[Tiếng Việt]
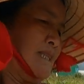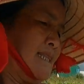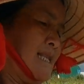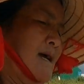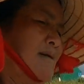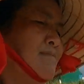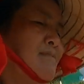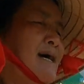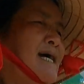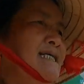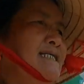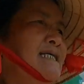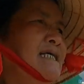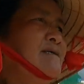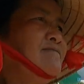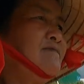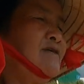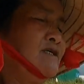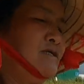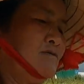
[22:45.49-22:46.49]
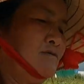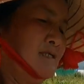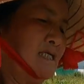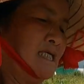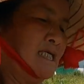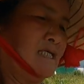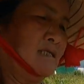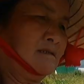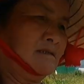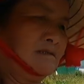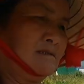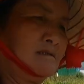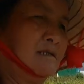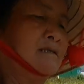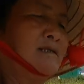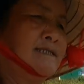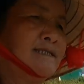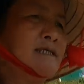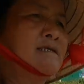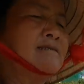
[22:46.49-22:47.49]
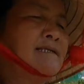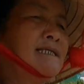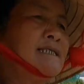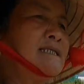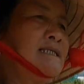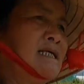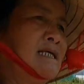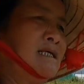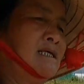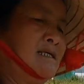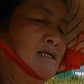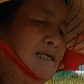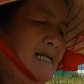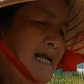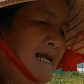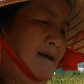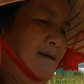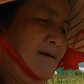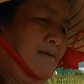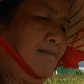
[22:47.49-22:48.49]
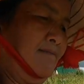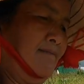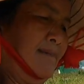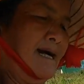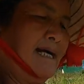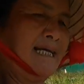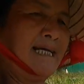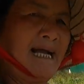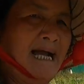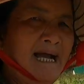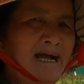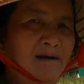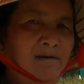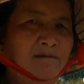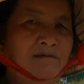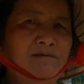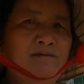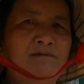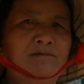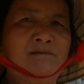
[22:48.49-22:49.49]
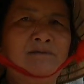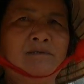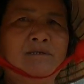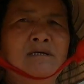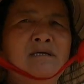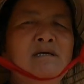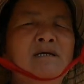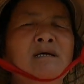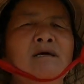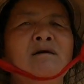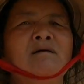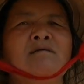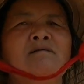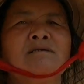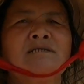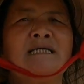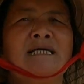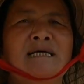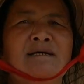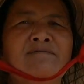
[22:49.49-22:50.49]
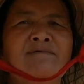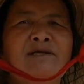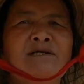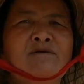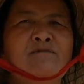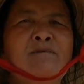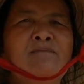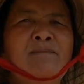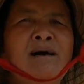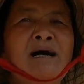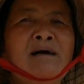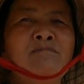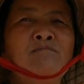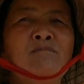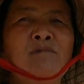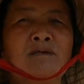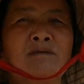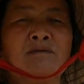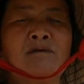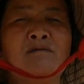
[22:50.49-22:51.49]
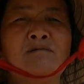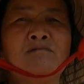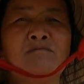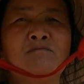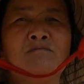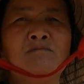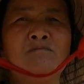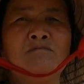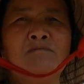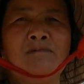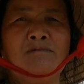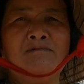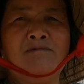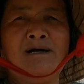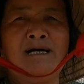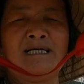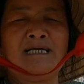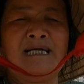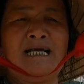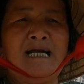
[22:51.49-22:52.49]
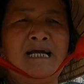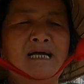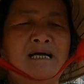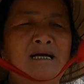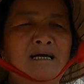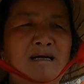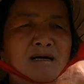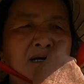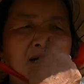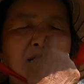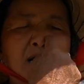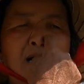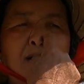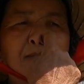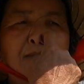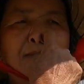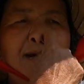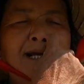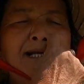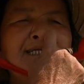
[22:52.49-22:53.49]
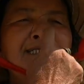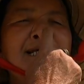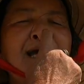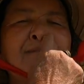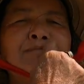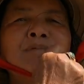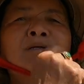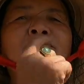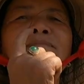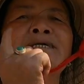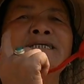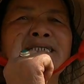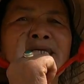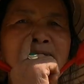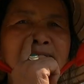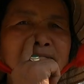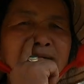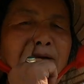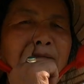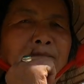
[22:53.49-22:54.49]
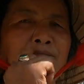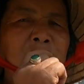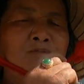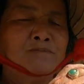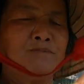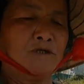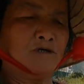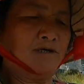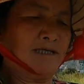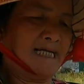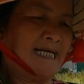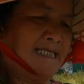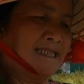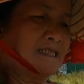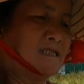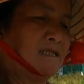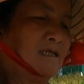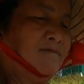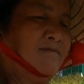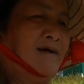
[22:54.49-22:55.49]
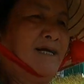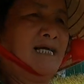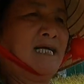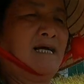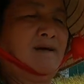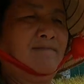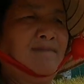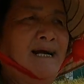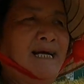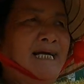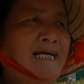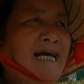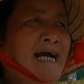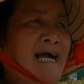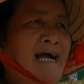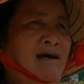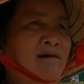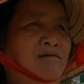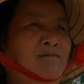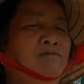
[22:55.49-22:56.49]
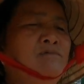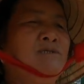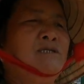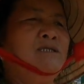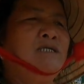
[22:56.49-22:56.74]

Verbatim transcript: đám ma chết ví dụ như từ trước đến giờ là mang gạo có tiền ví dụ mà mang một đồng hoặc là mấy trăm như bây giờ còn ngày xưa vẫn là mang gạo